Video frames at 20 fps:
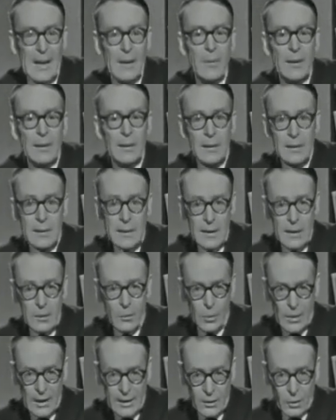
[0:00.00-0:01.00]
Maintenant, ce sera des
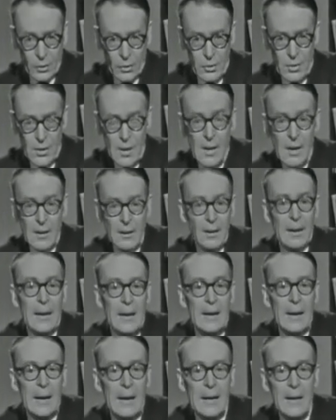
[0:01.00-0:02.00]
boulets creux dans
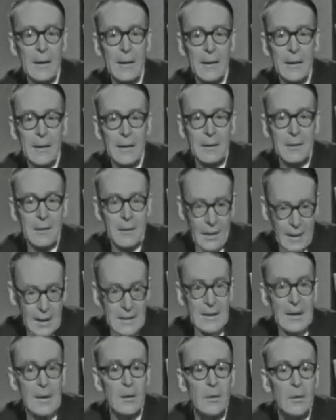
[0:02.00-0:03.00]
lesquels il y aura
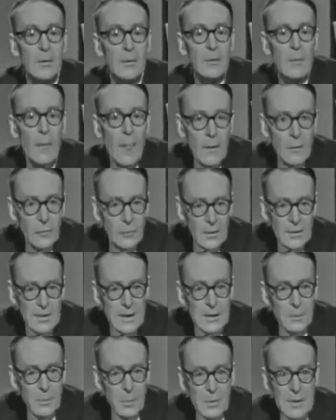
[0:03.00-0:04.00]
cette euh, force
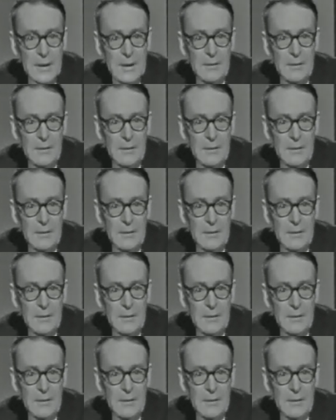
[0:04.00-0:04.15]
explosive.